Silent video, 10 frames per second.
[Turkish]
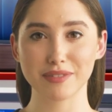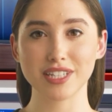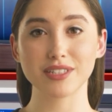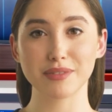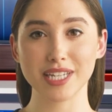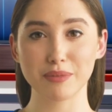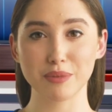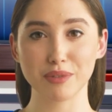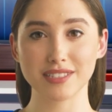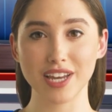değişiklik
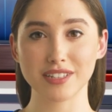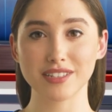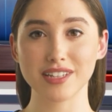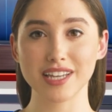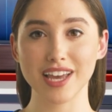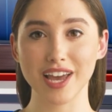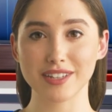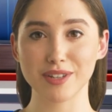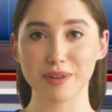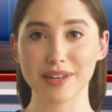yapılması hakkında kararı
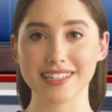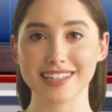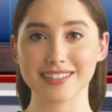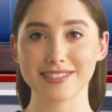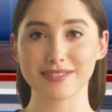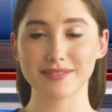görmekteyiz.